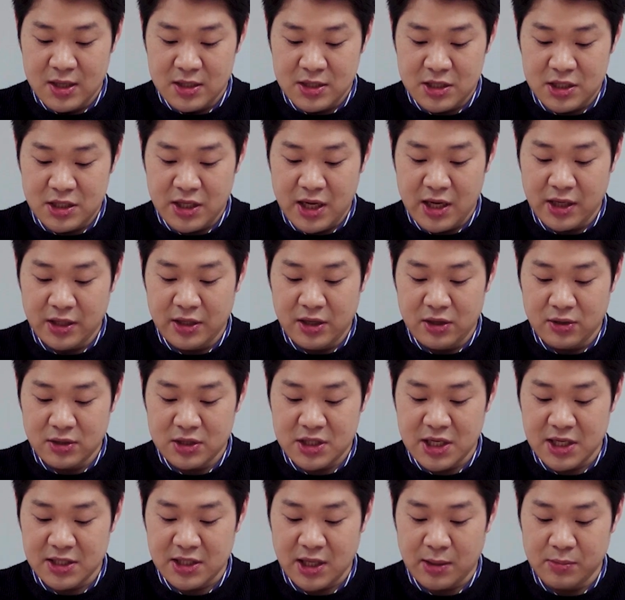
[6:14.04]
시행령
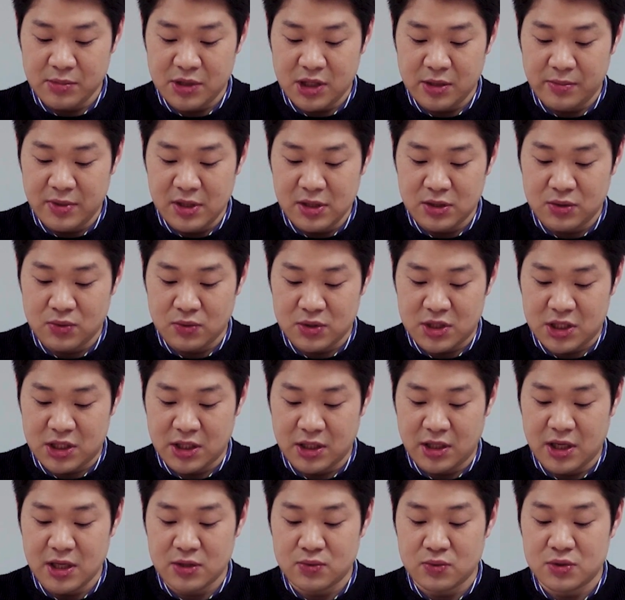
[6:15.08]
제31조
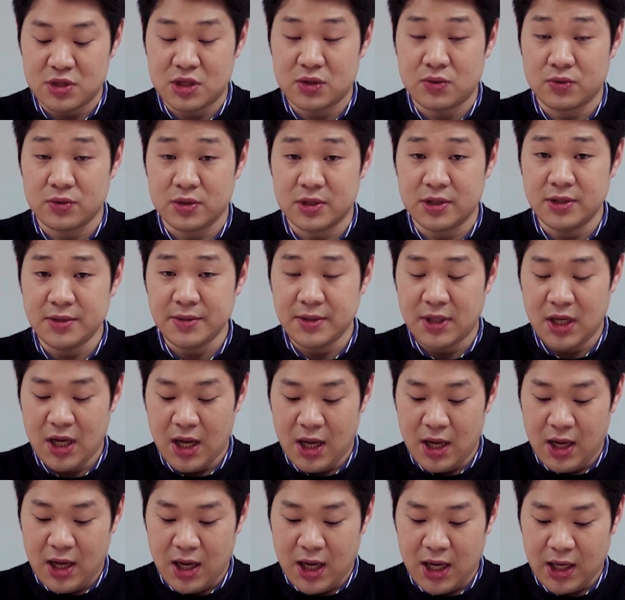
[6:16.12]
징계 조치로는
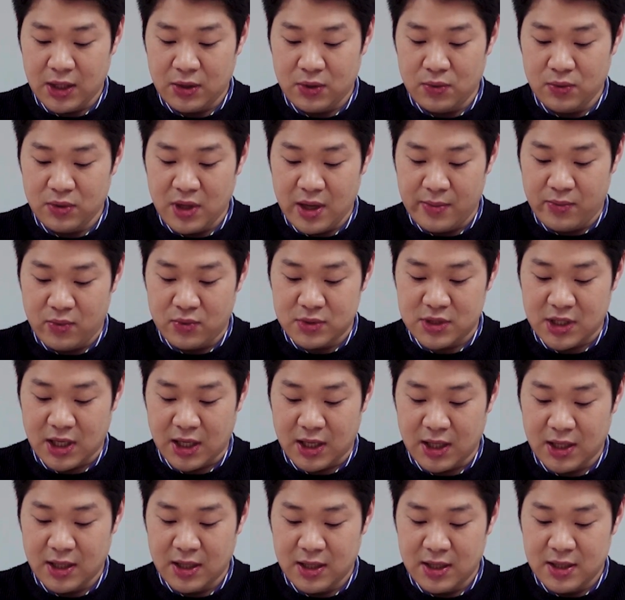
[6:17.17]
학교 내
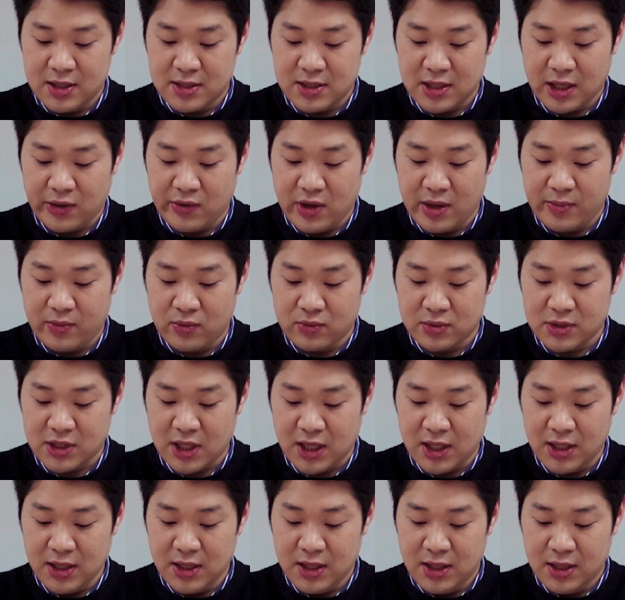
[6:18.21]
봉사, 사회
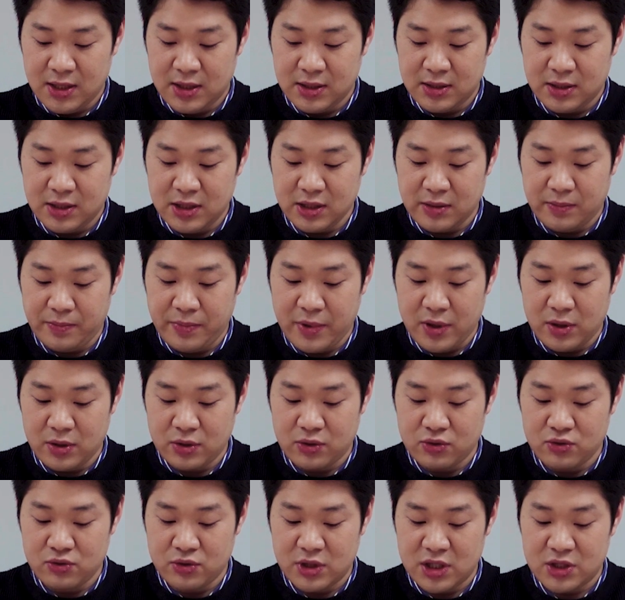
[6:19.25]
봉사,
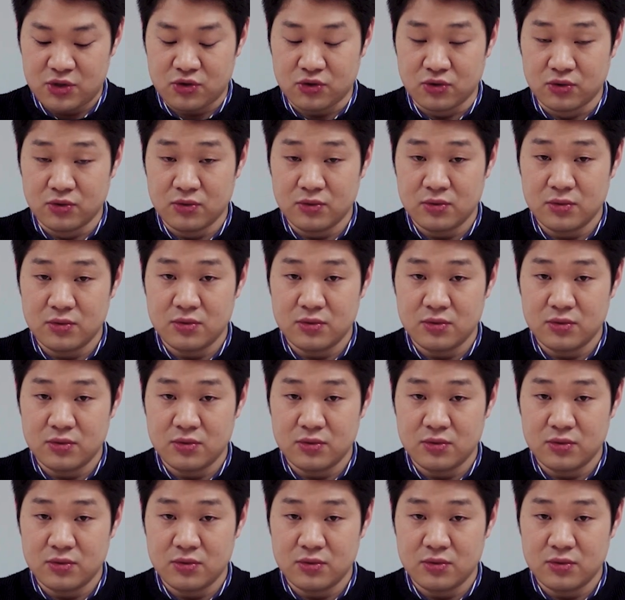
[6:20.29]
특별교육 이수,